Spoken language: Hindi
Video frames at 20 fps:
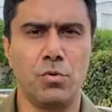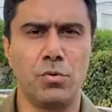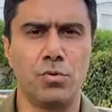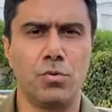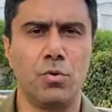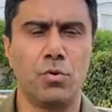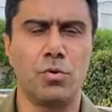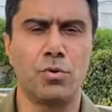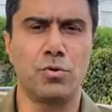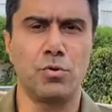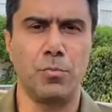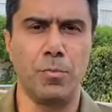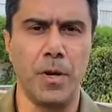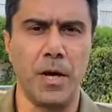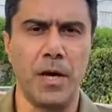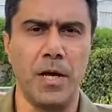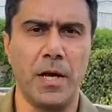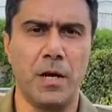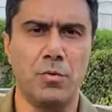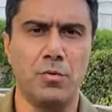जो
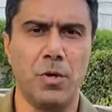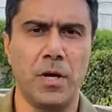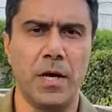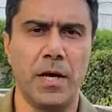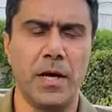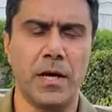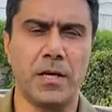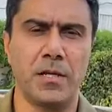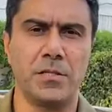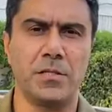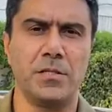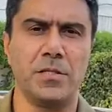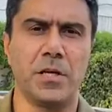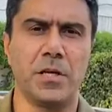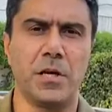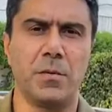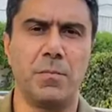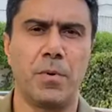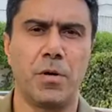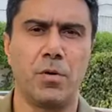छुपाया हुआ है किसी
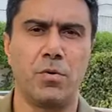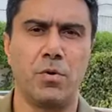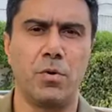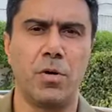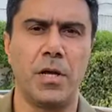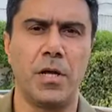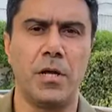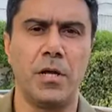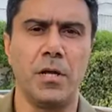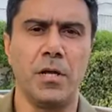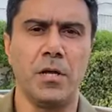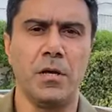जगह पर उन्होंने